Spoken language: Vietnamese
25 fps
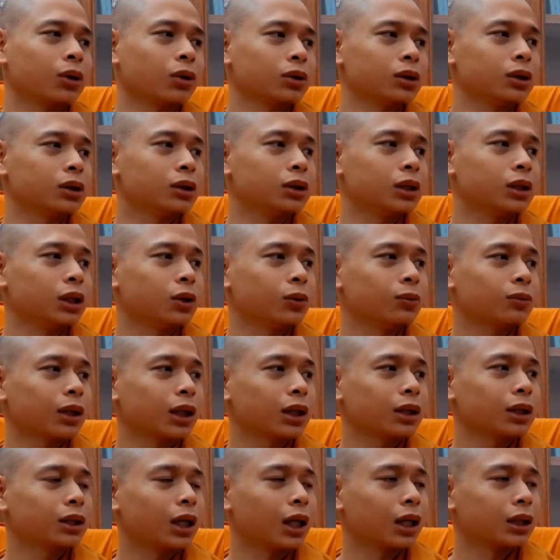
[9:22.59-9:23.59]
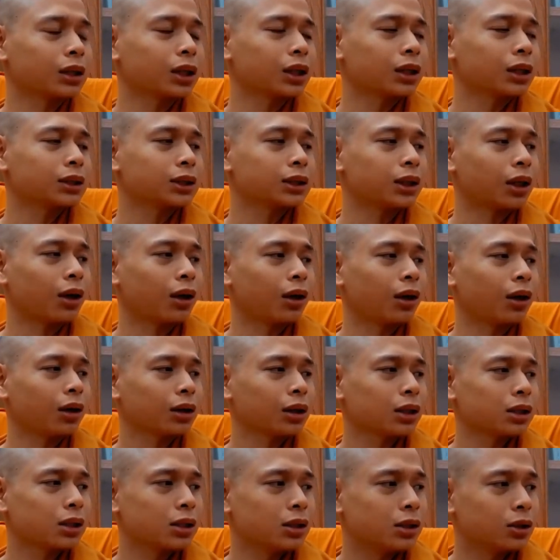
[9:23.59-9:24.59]
con đường để chúng ta nhận thức rõ
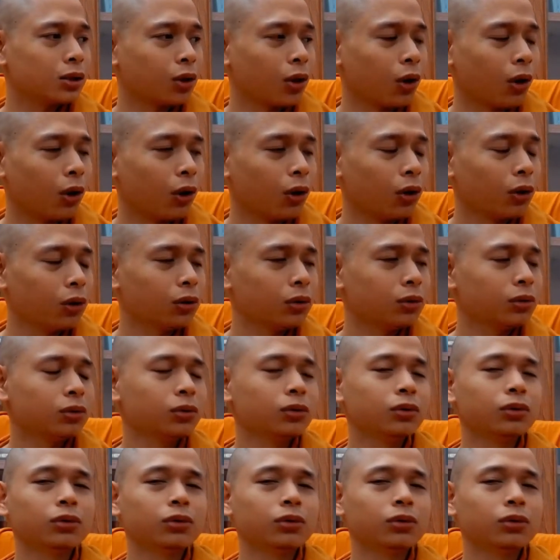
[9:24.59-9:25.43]
cái sự khổ